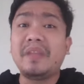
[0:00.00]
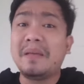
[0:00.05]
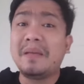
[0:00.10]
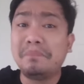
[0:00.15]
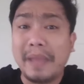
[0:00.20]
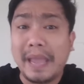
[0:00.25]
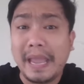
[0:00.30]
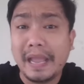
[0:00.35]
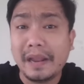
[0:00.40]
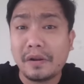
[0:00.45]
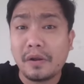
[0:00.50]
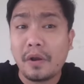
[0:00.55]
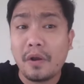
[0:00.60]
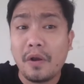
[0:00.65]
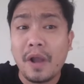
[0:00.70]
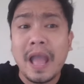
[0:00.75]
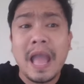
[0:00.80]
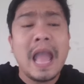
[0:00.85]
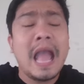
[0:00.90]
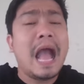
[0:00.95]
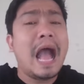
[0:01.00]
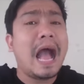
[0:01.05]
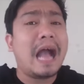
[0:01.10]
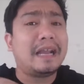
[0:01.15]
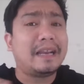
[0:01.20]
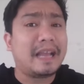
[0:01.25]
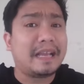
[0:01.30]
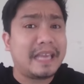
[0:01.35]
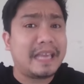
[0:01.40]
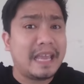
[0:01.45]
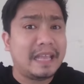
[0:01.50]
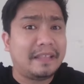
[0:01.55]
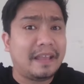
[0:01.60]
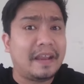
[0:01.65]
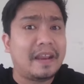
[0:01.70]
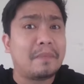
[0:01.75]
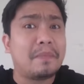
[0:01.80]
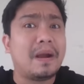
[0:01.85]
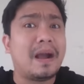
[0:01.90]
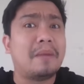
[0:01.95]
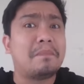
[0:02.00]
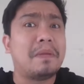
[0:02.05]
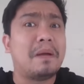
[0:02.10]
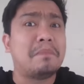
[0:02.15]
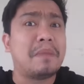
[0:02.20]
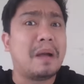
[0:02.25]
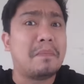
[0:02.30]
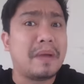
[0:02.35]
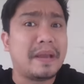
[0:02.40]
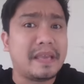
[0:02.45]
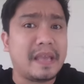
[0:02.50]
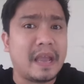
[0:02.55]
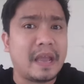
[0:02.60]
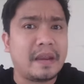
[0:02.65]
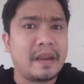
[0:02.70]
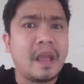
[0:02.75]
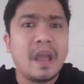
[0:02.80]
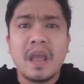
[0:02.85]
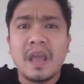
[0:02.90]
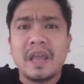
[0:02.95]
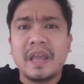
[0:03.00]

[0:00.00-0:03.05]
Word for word: Pero ang nakita ng mga mamamayan,